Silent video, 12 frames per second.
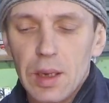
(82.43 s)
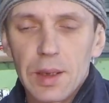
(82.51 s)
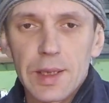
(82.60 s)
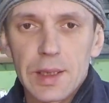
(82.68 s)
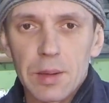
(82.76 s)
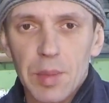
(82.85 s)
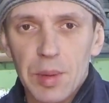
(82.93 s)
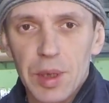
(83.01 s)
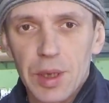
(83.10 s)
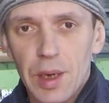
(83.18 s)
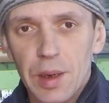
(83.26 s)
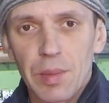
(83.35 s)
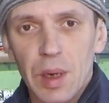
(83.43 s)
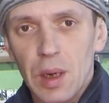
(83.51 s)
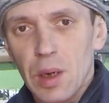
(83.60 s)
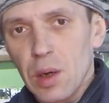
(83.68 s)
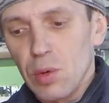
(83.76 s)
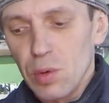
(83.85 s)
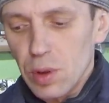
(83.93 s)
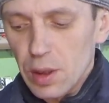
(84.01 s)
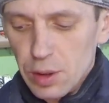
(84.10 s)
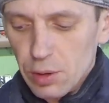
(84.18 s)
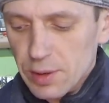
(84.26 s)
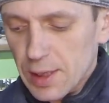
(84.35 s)
Если мы меняем
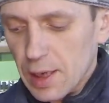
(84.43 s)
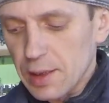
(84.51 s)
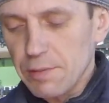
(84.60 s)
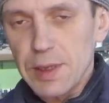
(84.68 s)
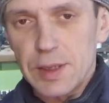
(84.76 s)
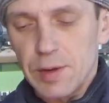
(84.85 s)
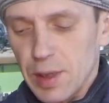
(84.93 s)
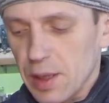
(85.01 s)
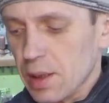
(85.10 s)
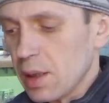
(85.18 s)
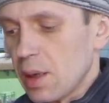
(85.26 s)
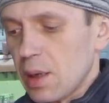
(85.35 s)
угол, то, соответственно,